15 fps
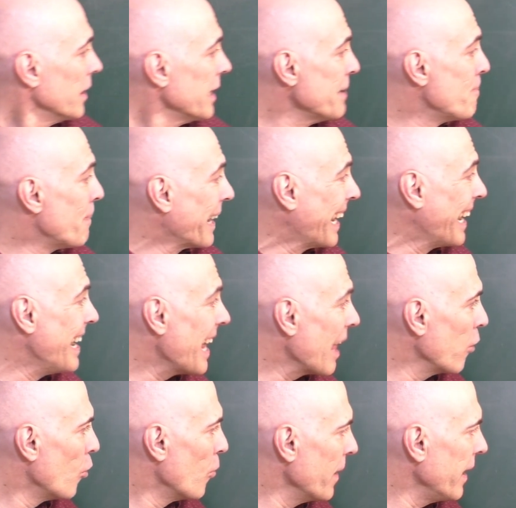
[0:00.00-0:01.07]
Y para el
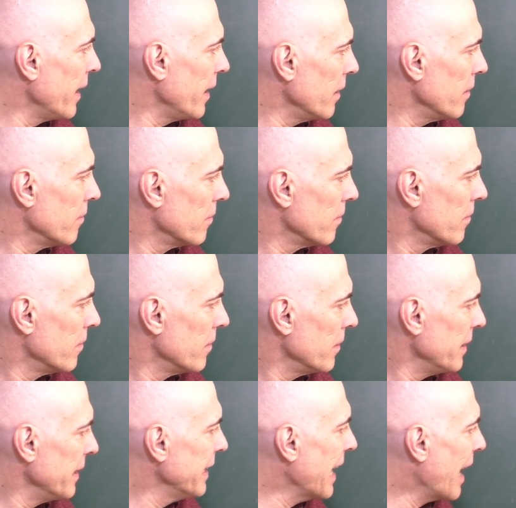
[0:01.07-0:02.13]
lado B
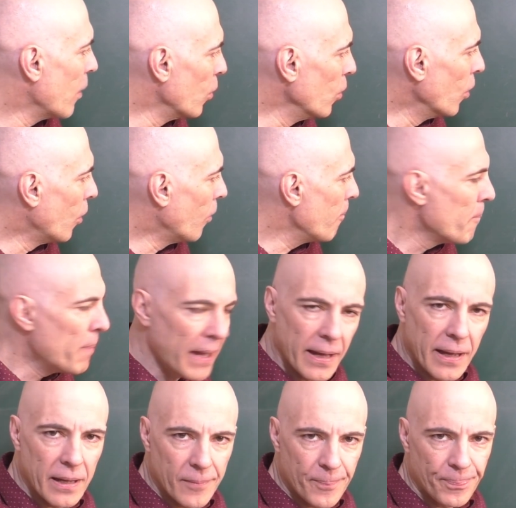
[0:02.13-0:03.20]
y ángulo
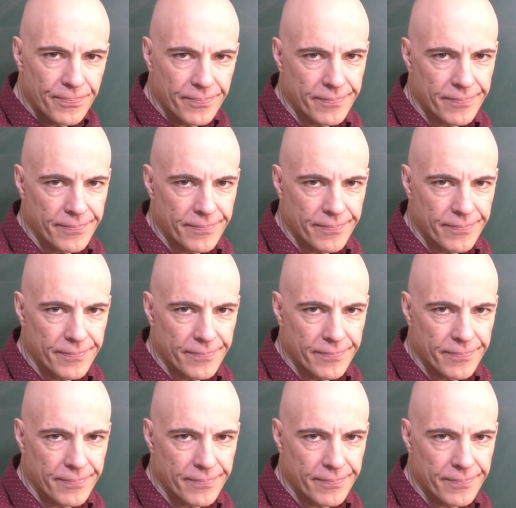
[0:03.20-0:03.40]
B,